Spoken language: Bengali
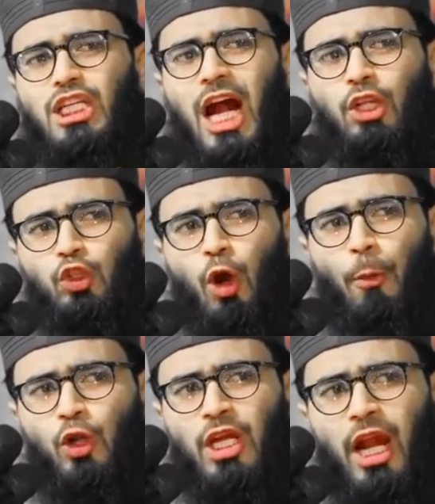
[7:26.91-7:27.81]

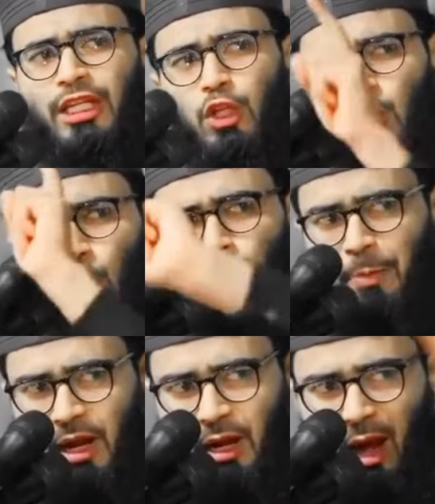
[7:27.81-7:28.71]
স্বার্থপর ছাড়া কিচ্ছু হতে
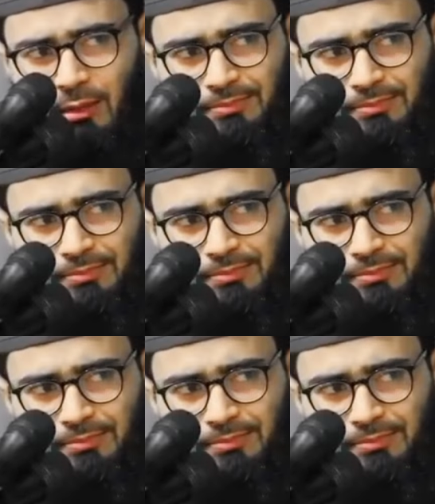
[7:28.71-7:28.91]
পারে না